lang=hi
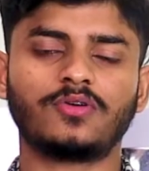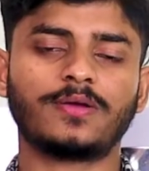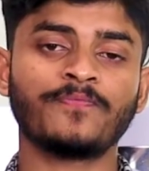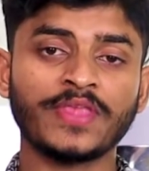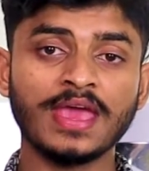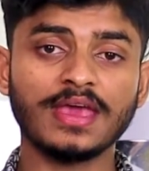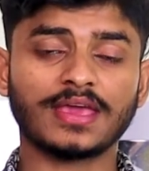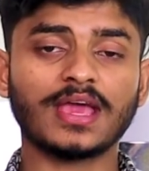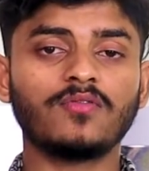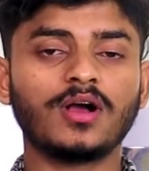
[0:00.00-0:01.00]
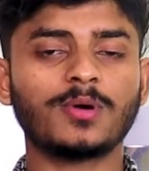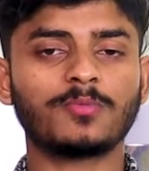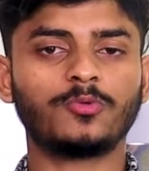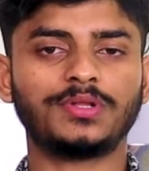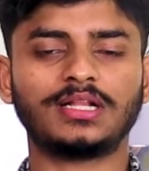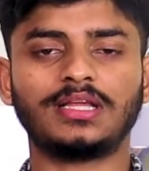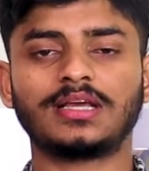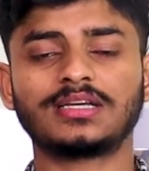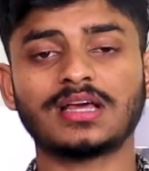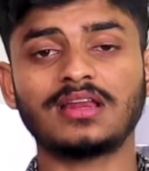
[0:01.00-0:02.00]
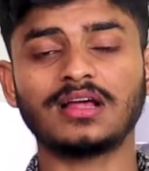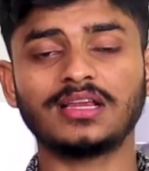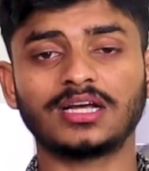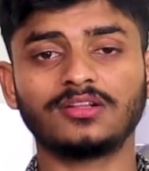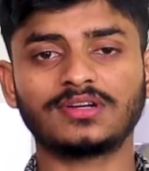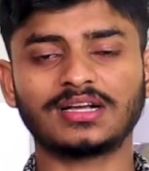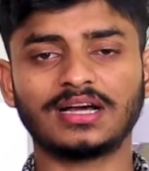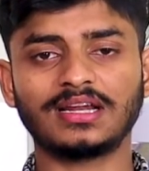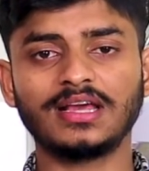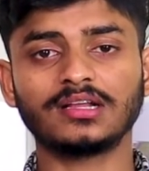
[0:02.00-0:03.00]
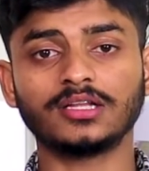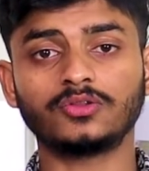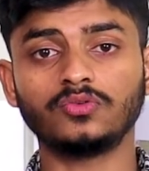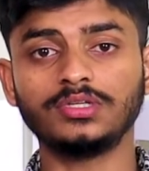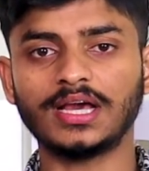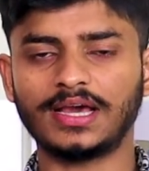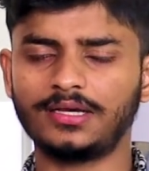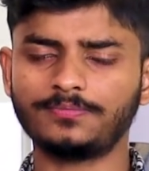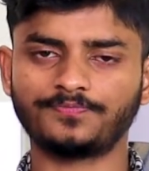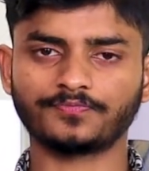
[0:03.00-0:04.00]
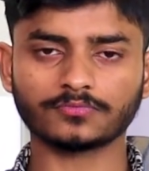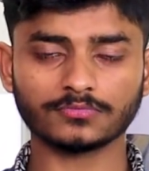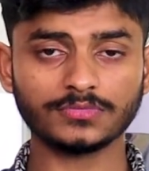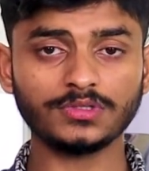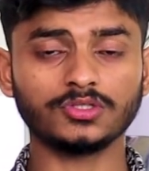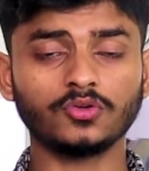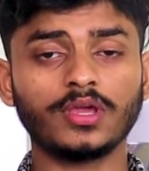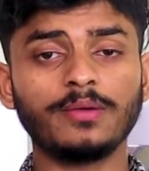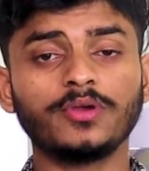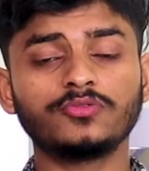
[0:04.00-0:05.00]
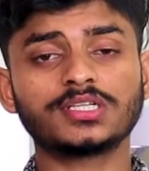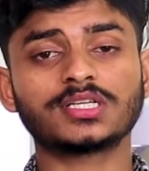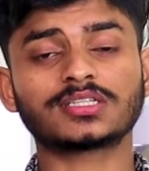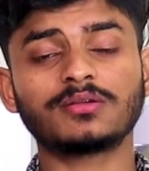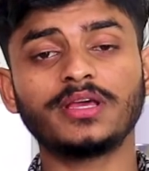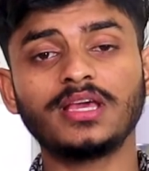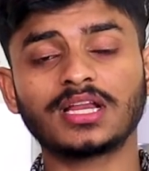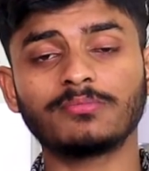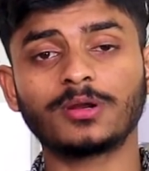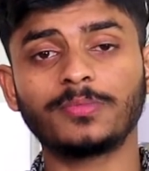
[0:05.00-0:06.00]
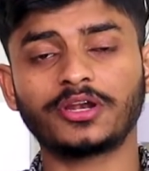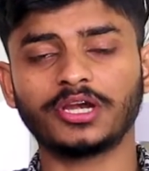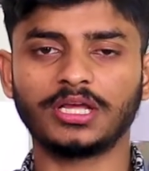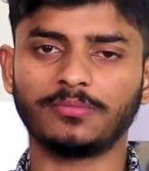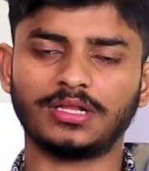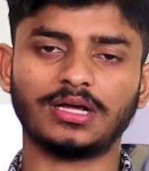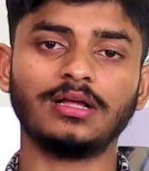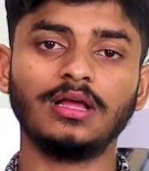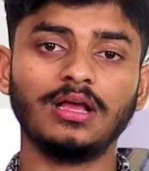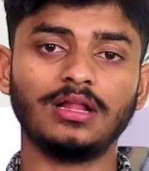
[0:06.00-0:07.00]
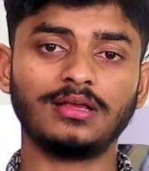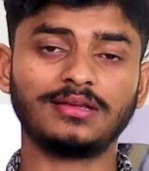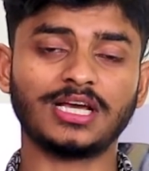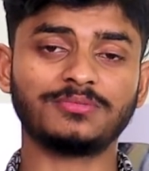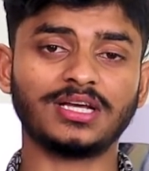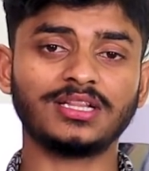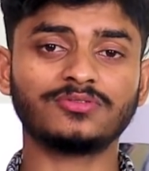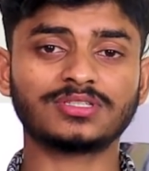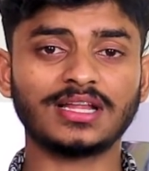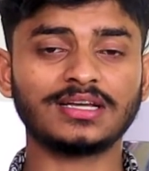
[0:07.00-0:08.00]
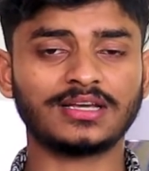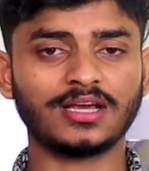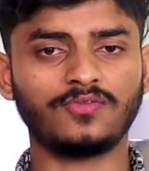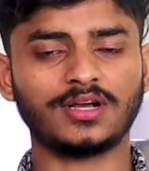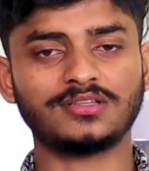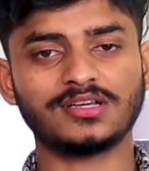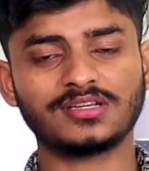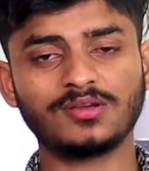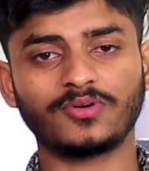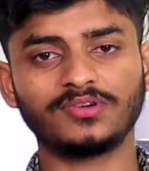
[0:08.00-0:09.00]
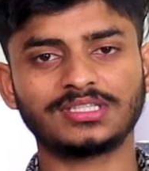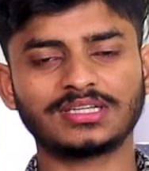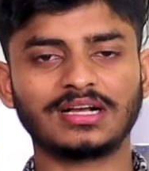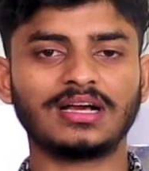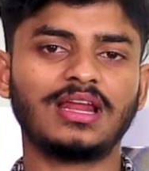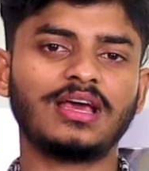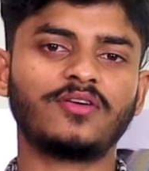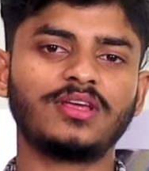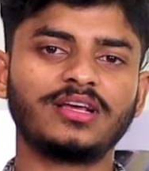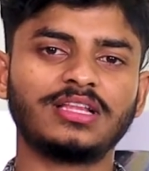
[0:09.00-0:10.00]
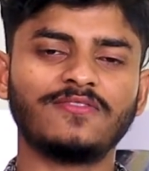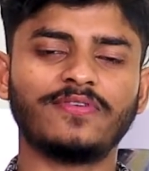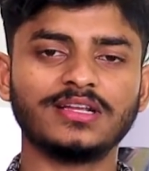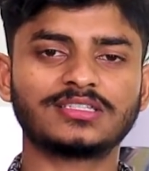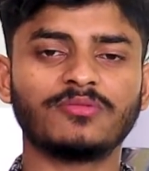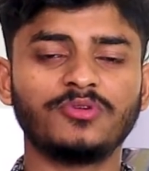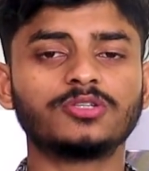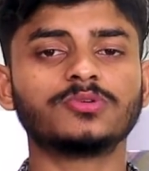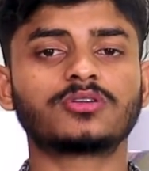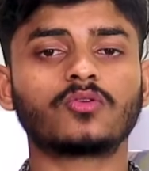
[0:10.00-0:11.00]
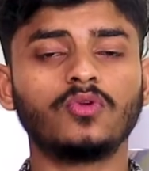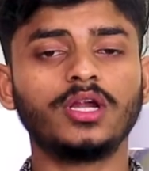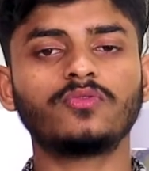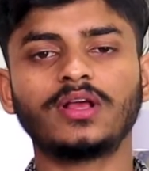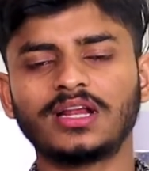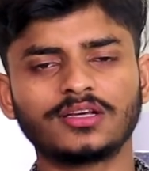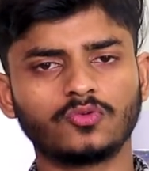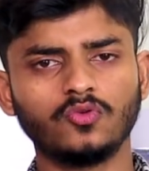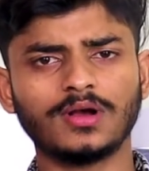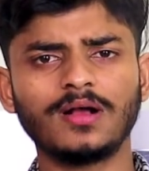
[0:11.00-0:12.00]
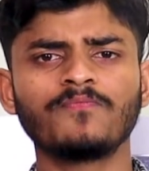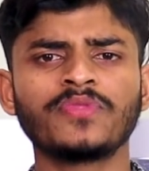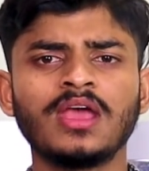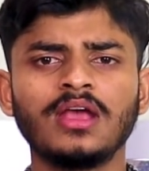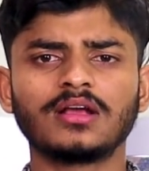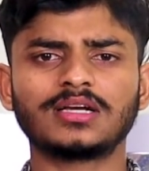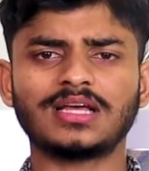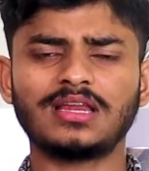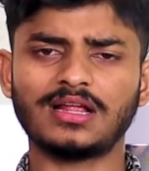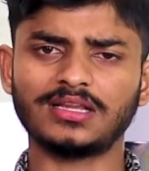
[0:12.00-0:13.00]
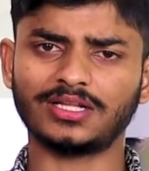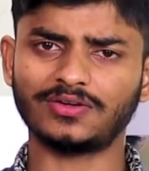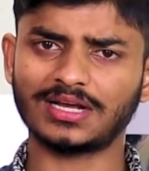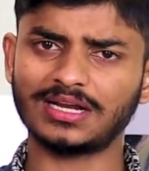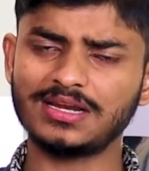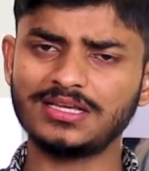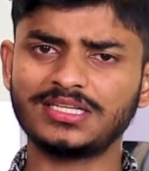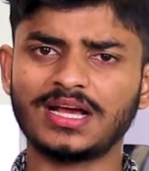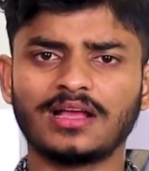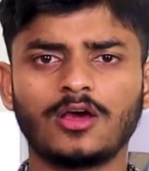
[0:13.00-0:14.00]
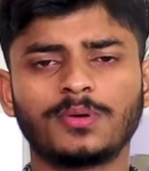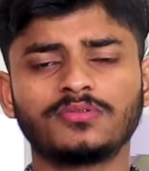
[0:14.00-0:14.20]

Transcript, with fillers: जाओगे क्या हुआ हम आपको बताते हैं खेसारी लाल यादव का गाना एक नथुनिया है जो कि म्यूजिक सेक्शन में एक नंबर पर ट्रेंडिंग में था लेकिन क्या आप जानते हैं उस गाने का क्या हुआ जैसे ही पवन सिंह का गाना है और एक दिन फैंस के बीच में सर्कुलेट हुआ यानी कि घूमा खेसारी लाल यादव का गाना नीचे आ गया और